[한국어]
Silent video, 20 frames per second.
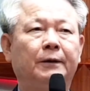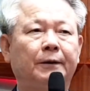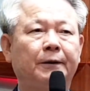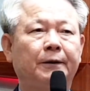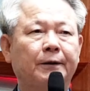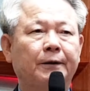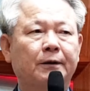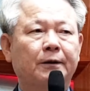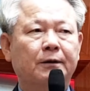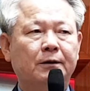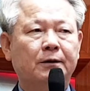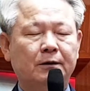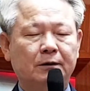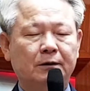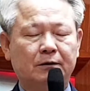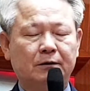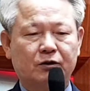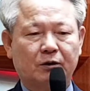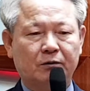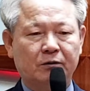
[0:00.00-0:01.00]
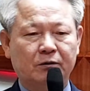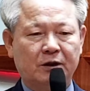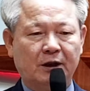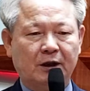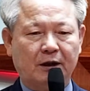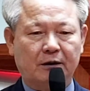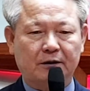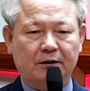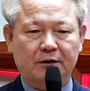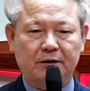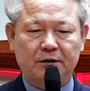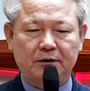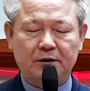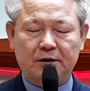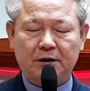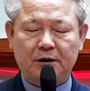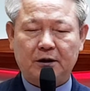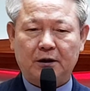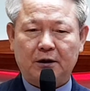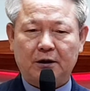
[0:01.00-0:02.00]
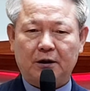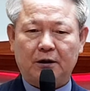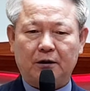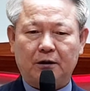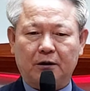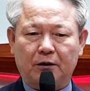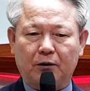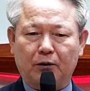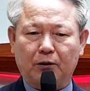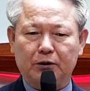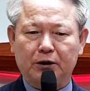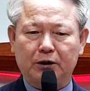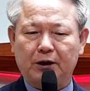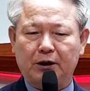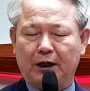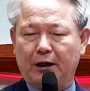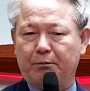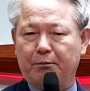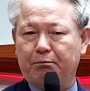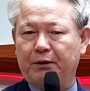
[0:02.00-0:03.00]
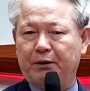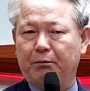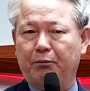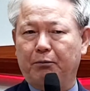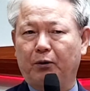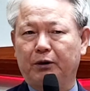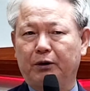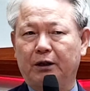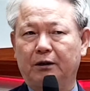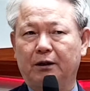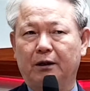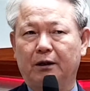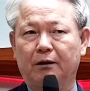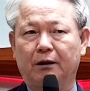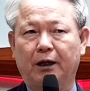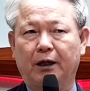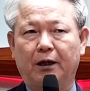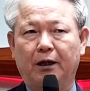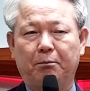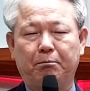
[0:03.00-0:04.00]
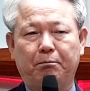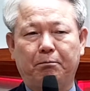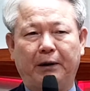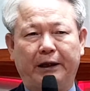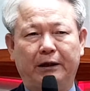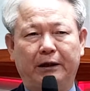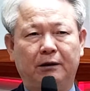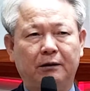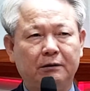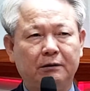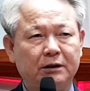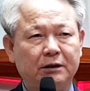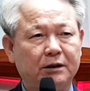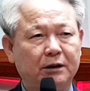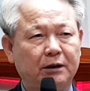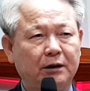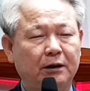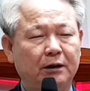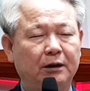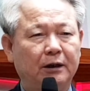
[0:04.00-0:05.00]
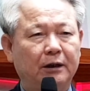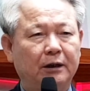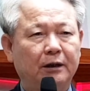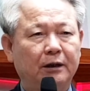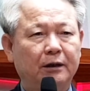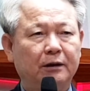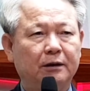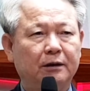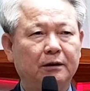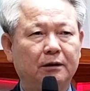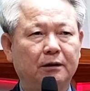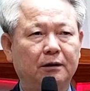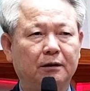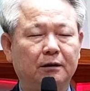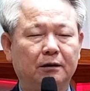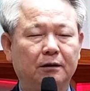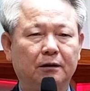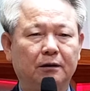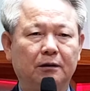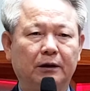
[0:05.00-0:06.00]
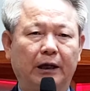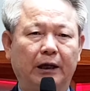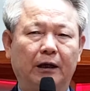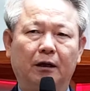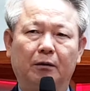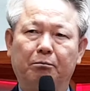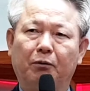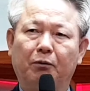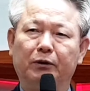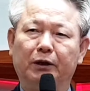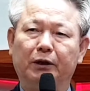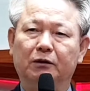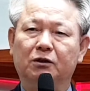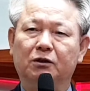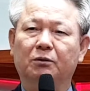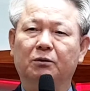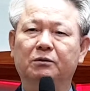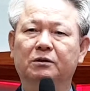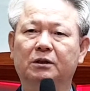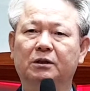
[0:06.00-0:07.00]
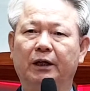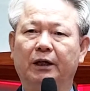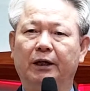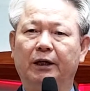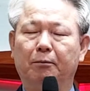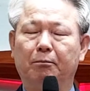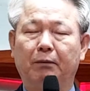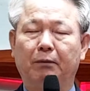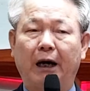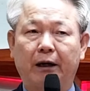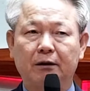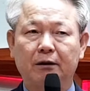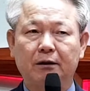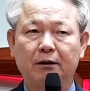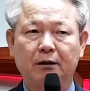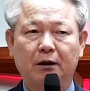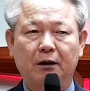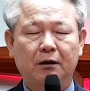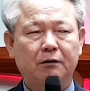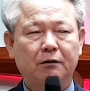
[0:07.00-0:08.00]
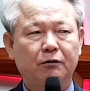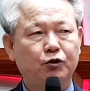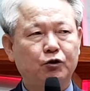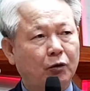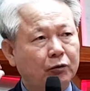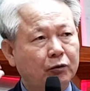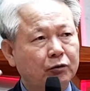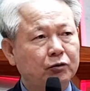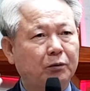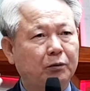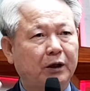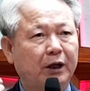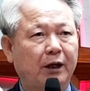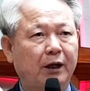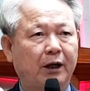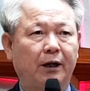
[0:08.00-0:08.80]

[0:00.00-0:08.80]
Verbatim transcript: 그 천사를 어, 너희 앞에 보낼 텐데 반드시 그 내가 보낸 천사의 말을 청종해라.